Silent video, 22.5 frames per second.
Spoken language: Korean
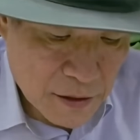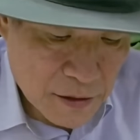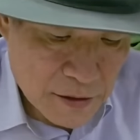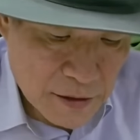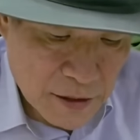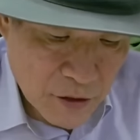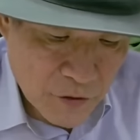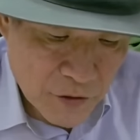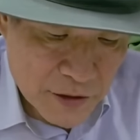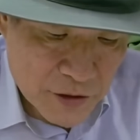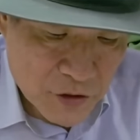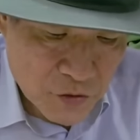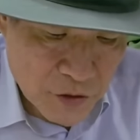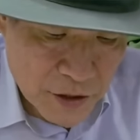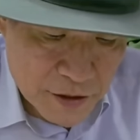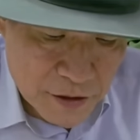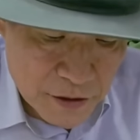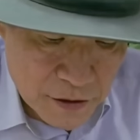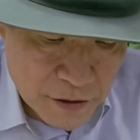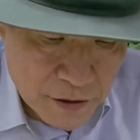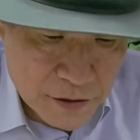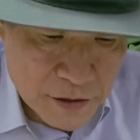상황
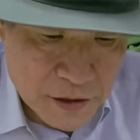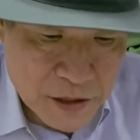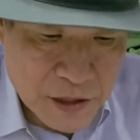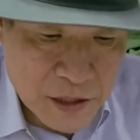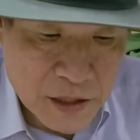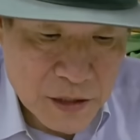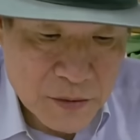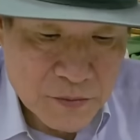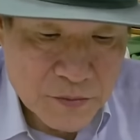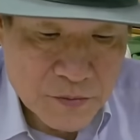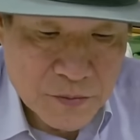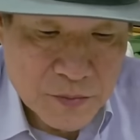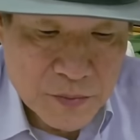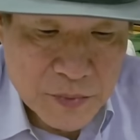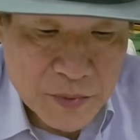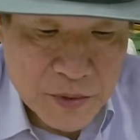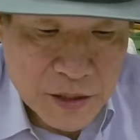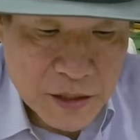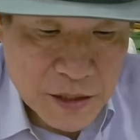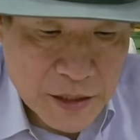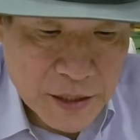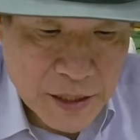속에서
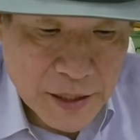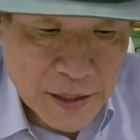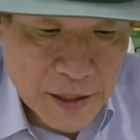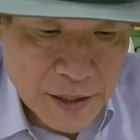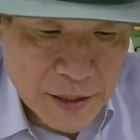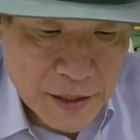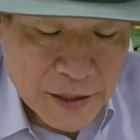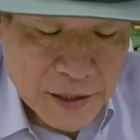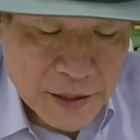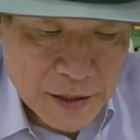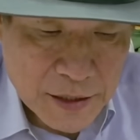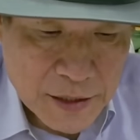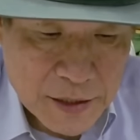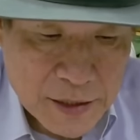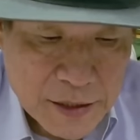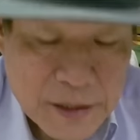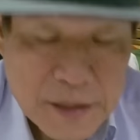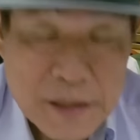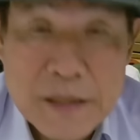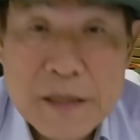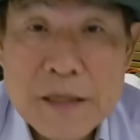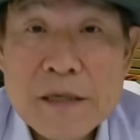지금 이제
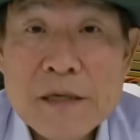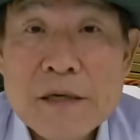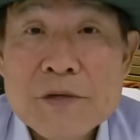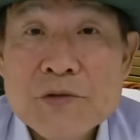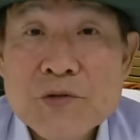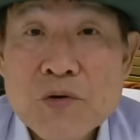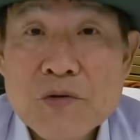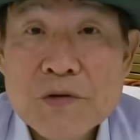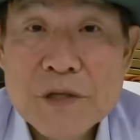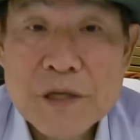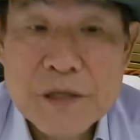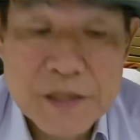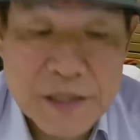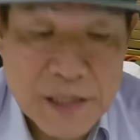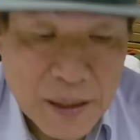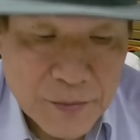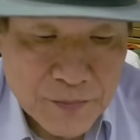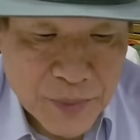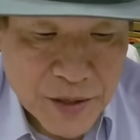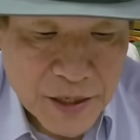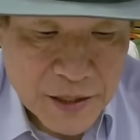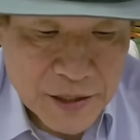어, 총선
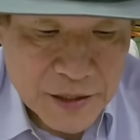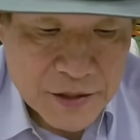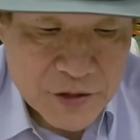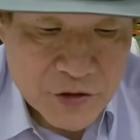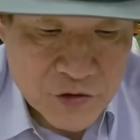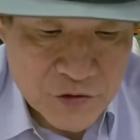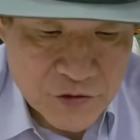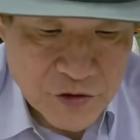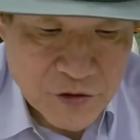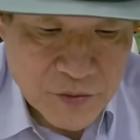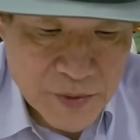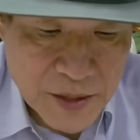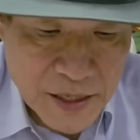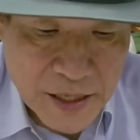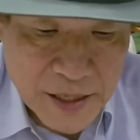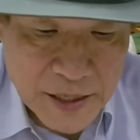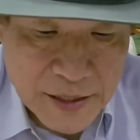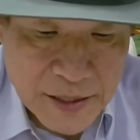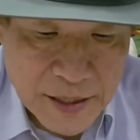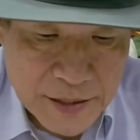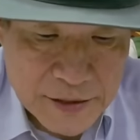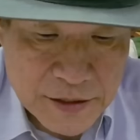참패
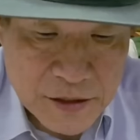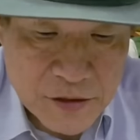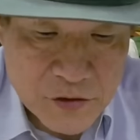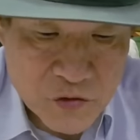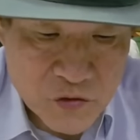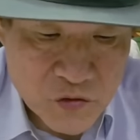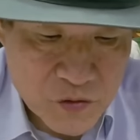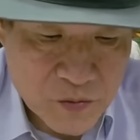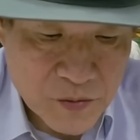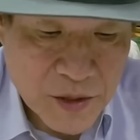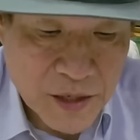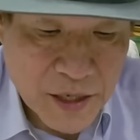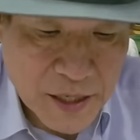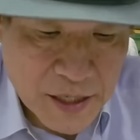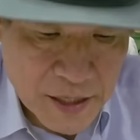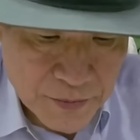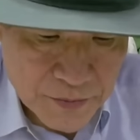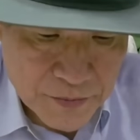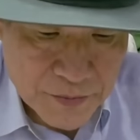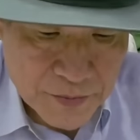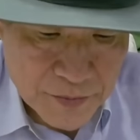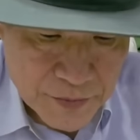수습에 나선
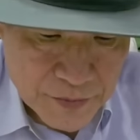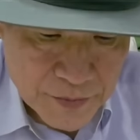국민의힘